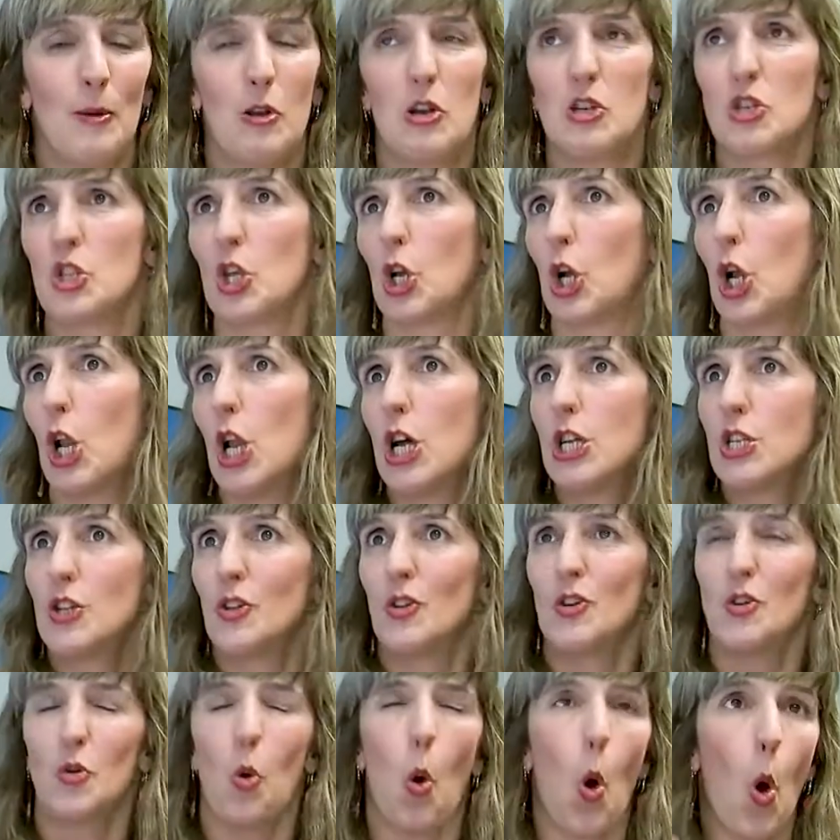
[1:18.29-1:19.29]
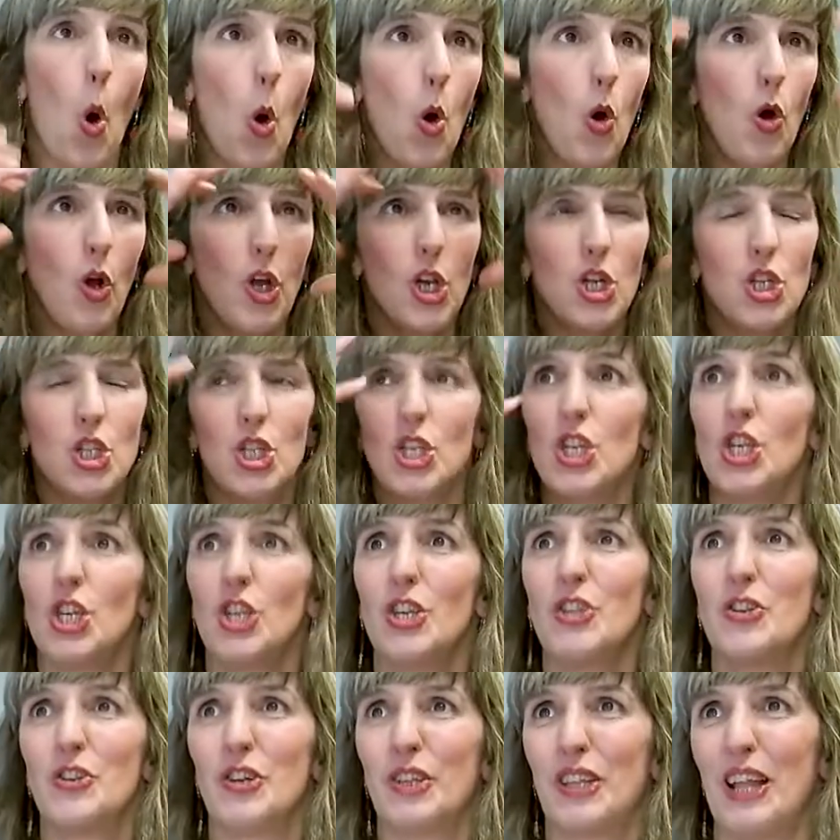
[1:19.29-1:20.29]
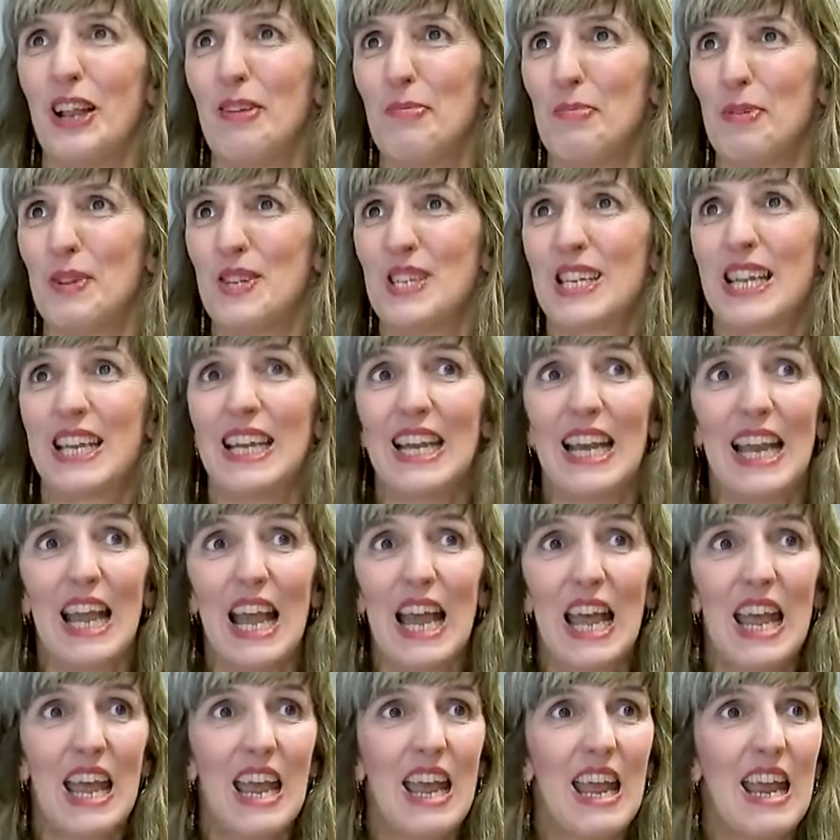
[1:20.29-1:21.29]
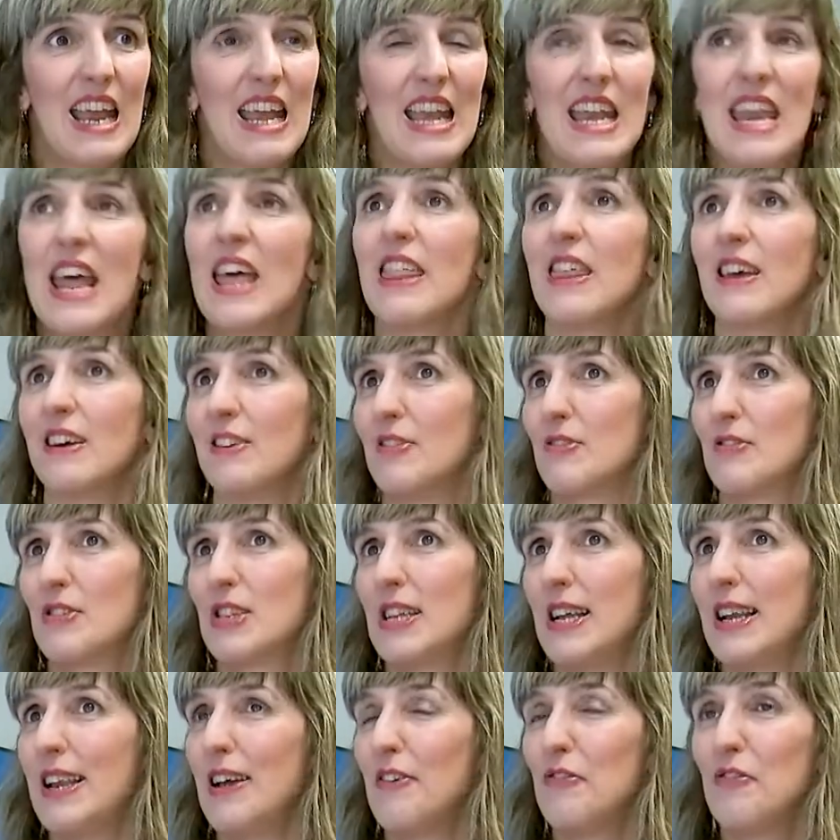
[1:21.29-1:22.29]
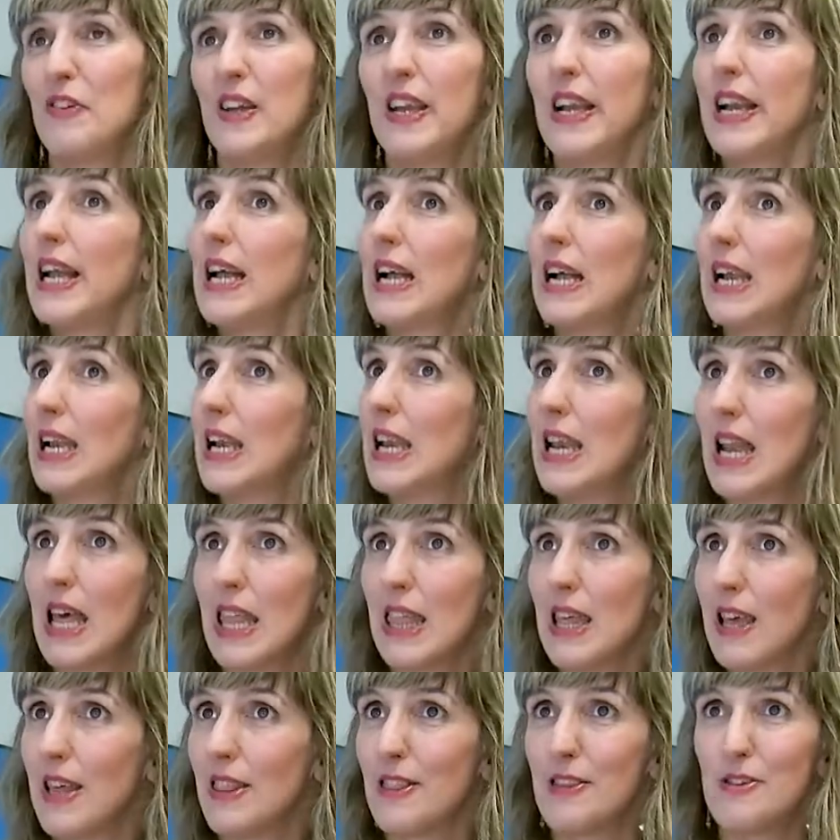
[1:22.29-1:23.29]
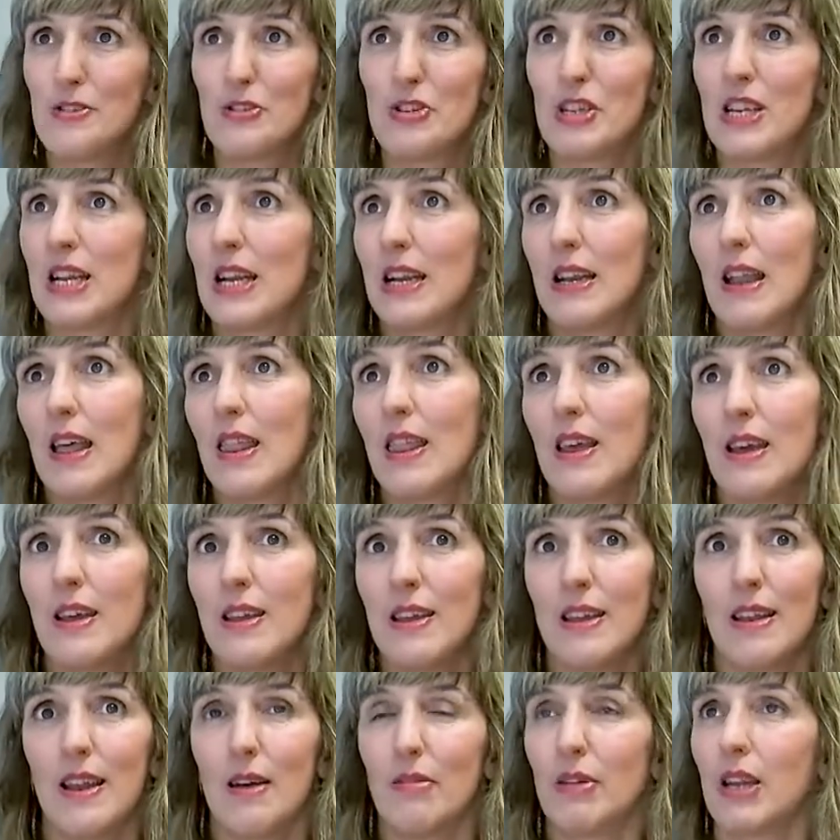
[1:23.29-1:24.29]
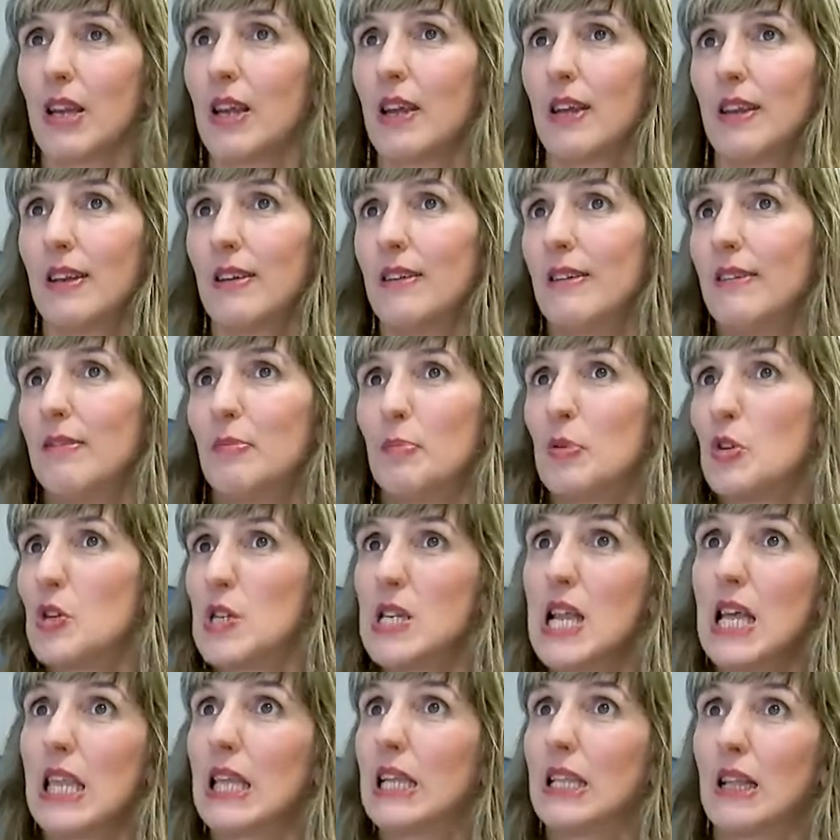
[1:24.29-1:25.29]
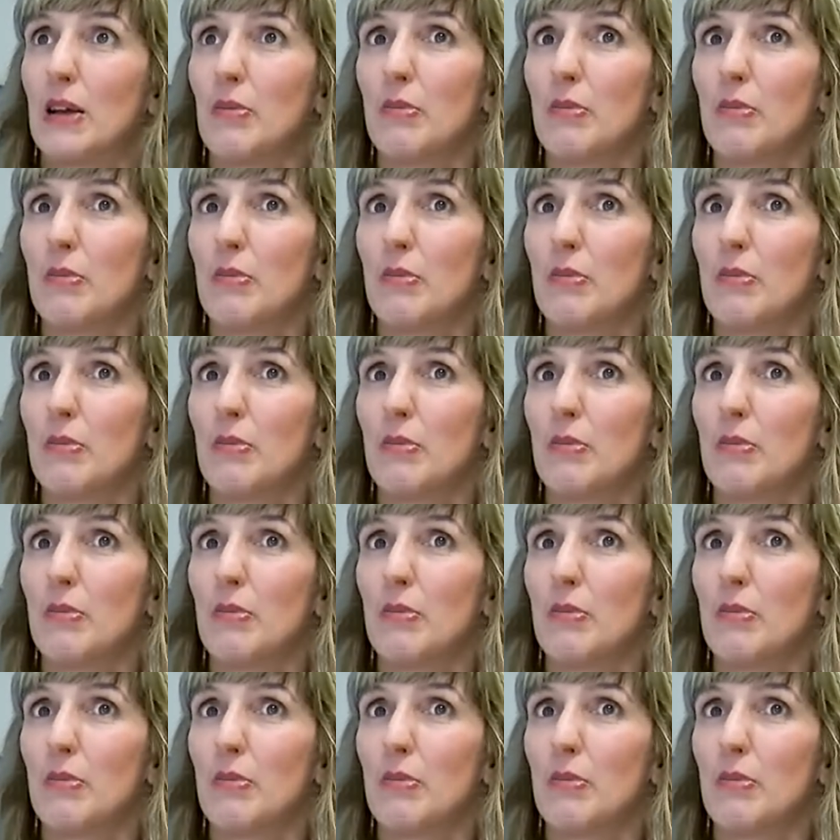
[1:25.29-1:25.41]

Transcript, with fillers: Las de clase, todo, oh, ¿qué has dicho? y tal, pero es que era nada. O sea, la fe era nada, Dios era nada y la Virgen, pues nada